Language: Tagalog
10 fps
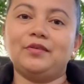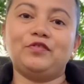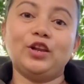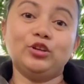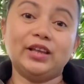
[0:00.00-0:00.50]

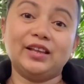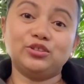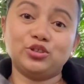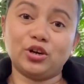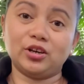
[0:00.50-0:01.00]

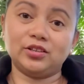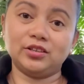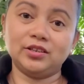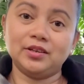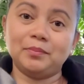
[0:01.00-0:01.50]

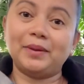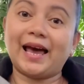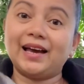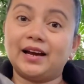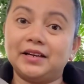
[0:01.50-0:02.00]
Philodendron
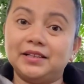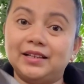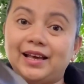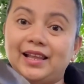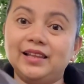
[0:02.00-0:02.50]
Black
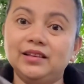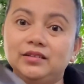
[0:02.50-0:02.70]
Cardinal